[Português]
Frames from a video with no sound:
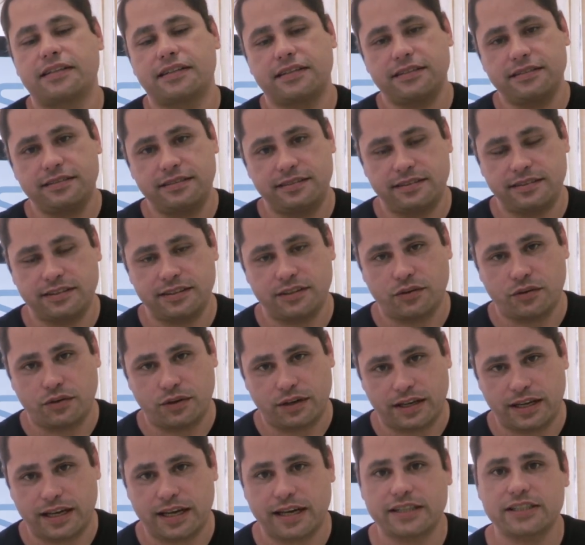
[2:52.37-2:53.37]
que se
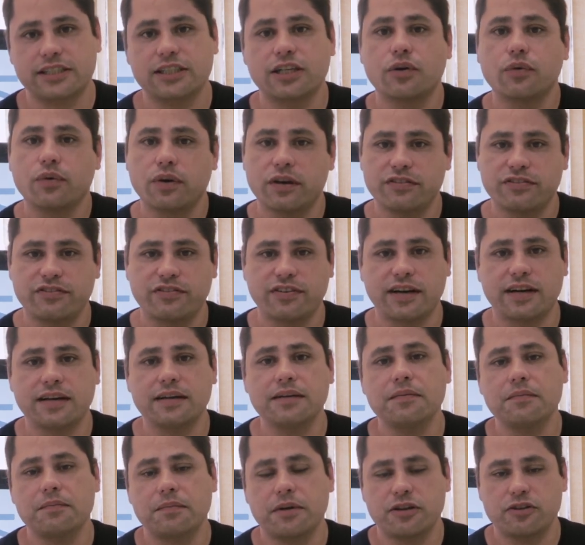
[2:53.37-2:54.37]
conecte ao
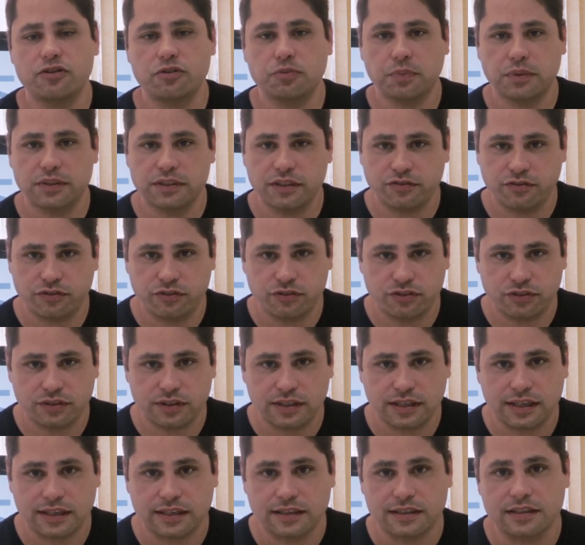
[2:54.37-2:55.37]
Wi-Fi para isso poder
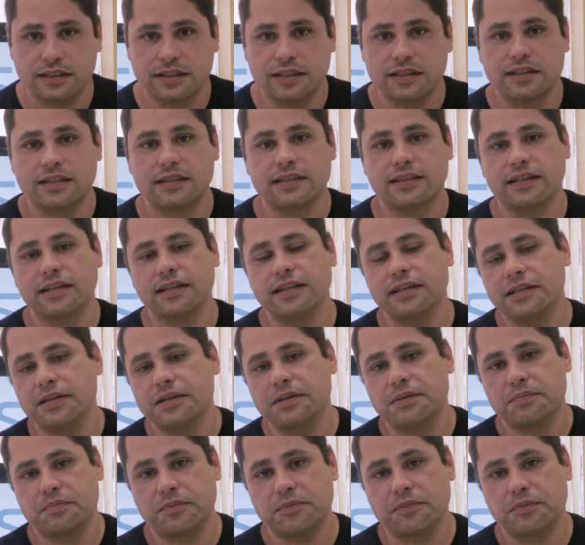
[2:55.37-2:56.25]
funcionar, né?